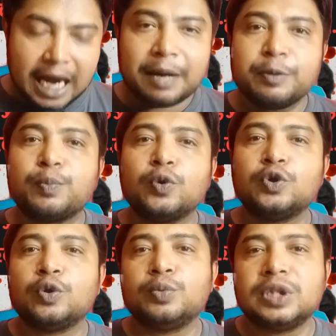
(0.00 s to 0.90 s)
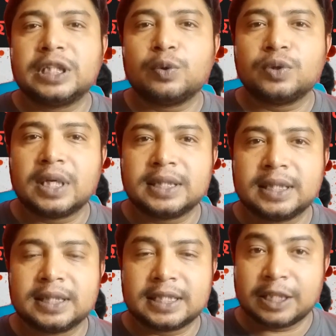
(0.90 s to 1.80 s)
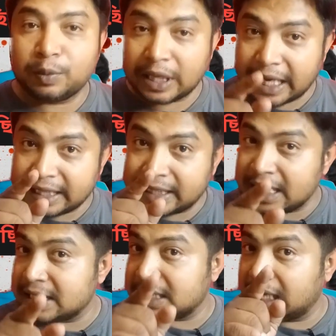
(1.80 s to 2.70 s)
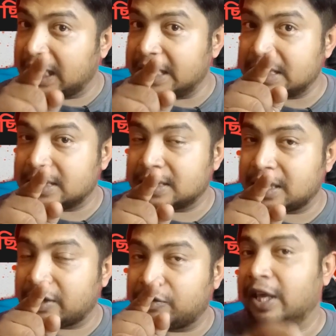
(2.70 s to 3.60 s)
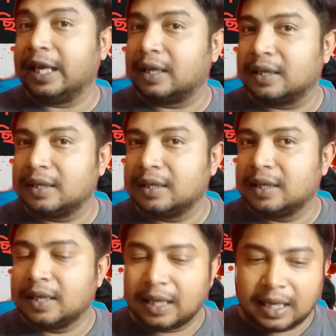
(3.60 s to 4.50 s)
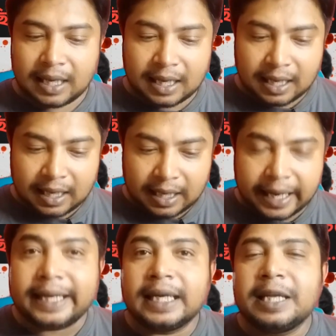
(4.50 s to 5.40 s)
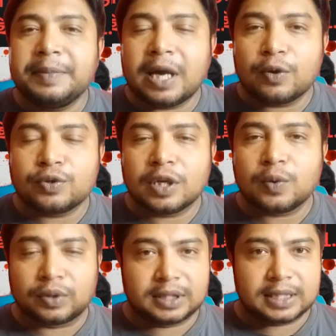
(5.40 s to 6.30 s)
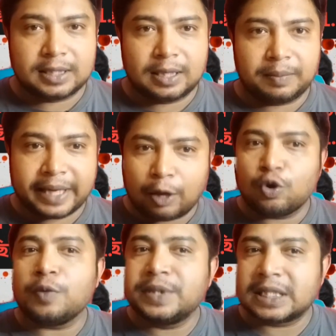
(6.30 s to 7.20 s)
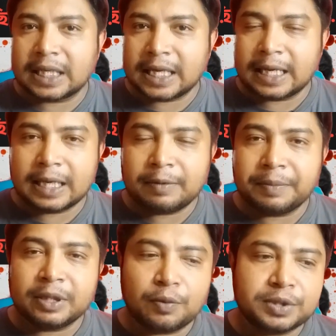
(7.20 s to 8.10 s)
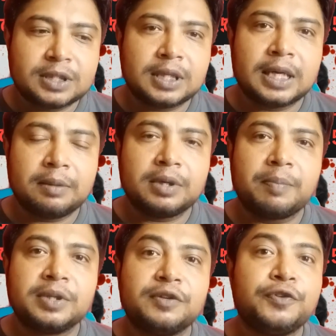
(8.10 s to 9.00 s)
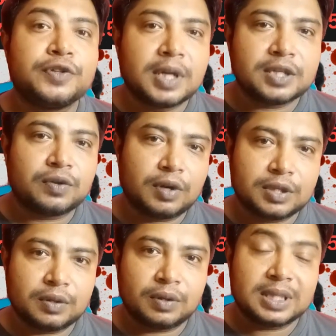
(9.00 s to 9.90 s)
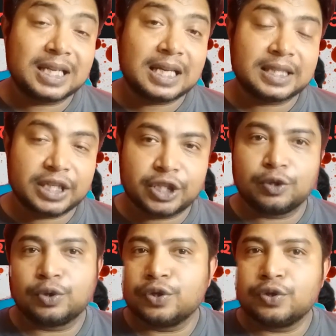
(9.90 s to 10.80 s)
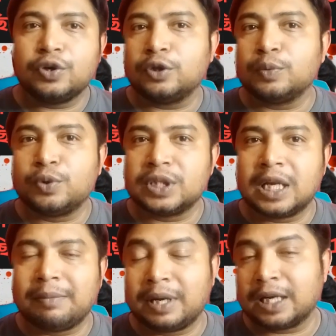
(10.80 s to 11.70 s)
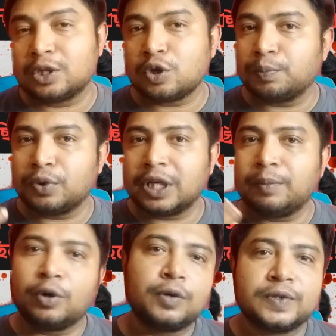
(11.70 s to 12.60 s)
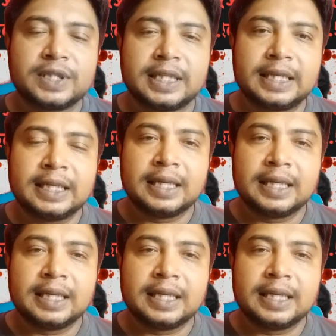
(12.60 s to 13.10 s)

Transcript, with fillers: আগামী প্রজন্ম দিকে কোথায় যেতে যাচ্ছে এবং দিস ইজ দ্য থিং এটা নিয়ে আমি আলোচনা করতে চাচ্ছিলাম কেন অবজেক্টটাকে আনলাম আমি অবজেক্টটা আনলাম আপনাদের ভিজুয়ালাইজ করার জন্য যে আজকে শিশু কিছু হয়তো বোঝে না বাট একটা স্বপ্ন নিয়ে বড় হচ্ছে